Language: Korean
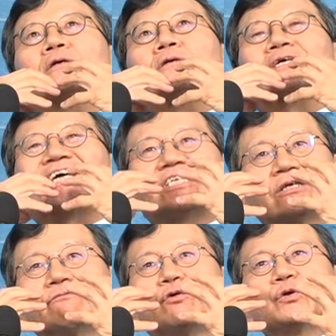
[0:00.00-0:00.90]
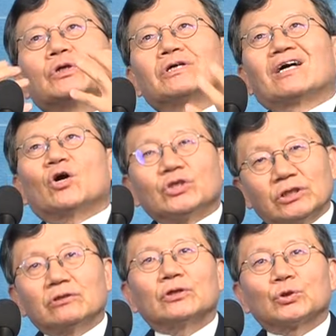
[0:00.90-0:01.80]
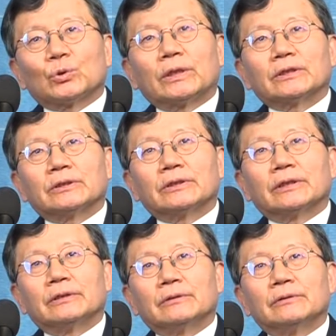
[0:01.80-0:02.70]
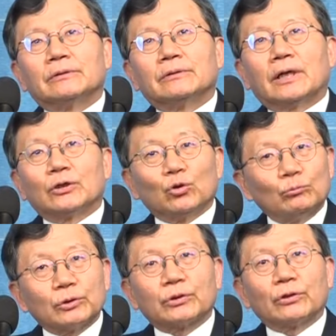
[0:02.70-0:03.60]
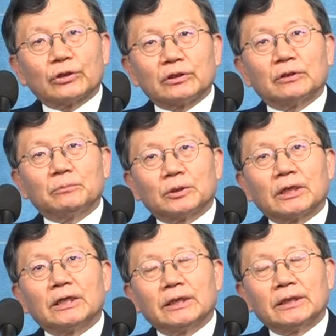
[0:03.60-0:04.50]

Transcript: 그 캐스팅 보트가 커지는 걸 좋아하는 거예요. 아, 요물덩어리들입니다.